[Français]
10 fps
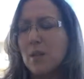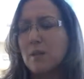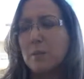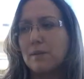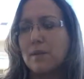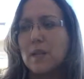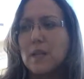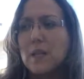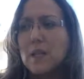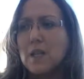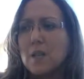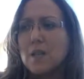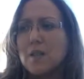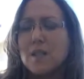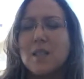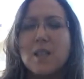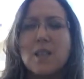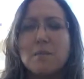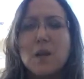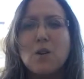Enfin bref,
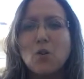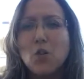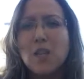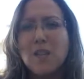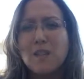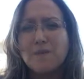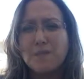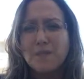c'est mélanger